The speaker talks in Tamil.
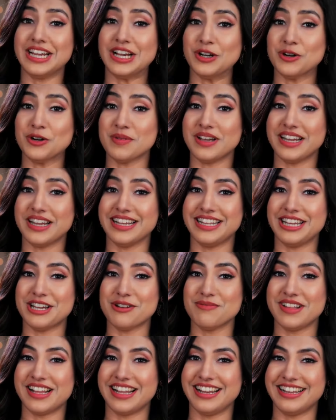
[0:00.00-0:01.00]
நீங்களும்
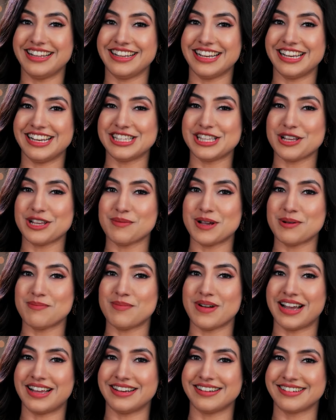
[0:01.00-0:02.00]
இதயம் நல்லெண்ணெயில சமையல்
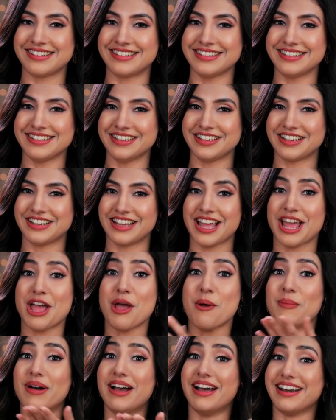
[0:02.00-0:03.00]
பண்ணுங்க
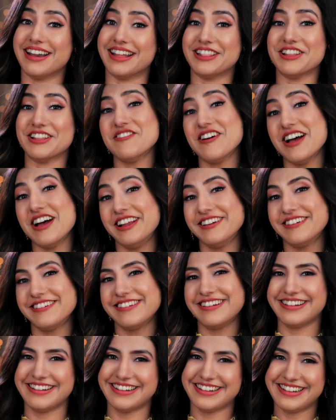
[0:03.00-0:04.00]
பாராட்ட
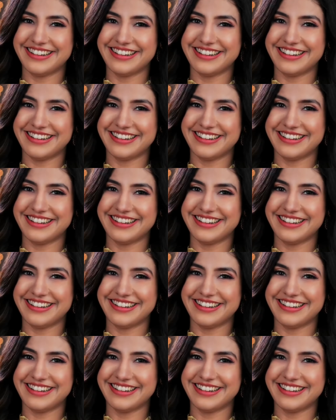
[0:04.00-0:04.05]
வாங்குங்க